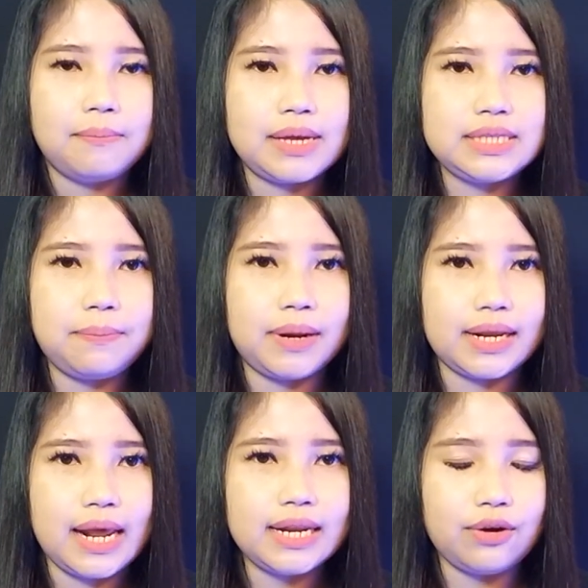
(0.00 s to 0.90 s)
masih
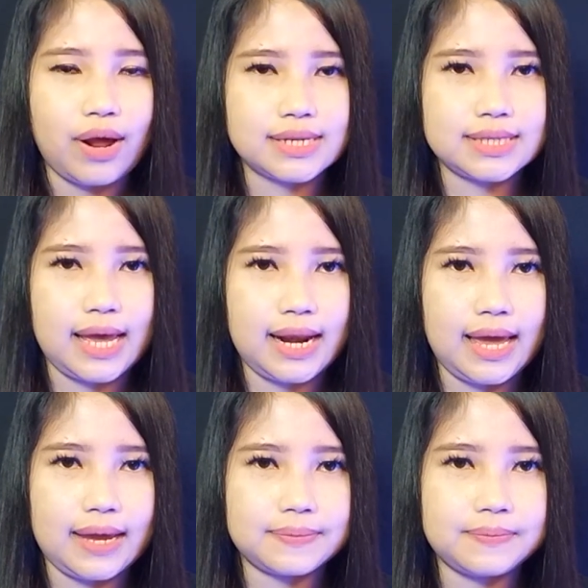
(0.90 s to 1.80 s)
beredar di luar
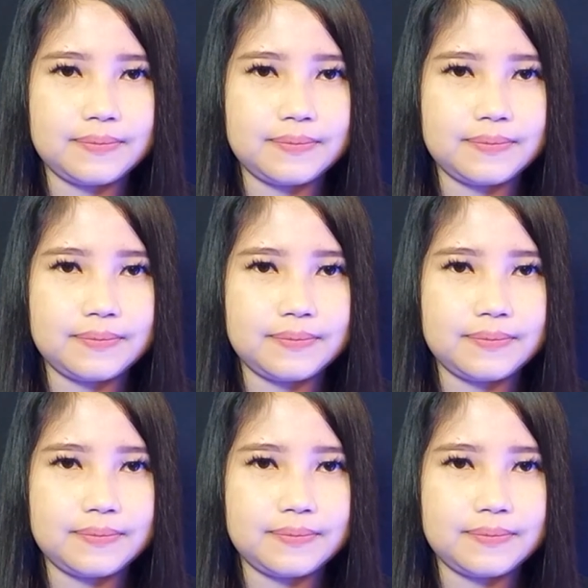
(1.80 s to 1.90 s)
sana.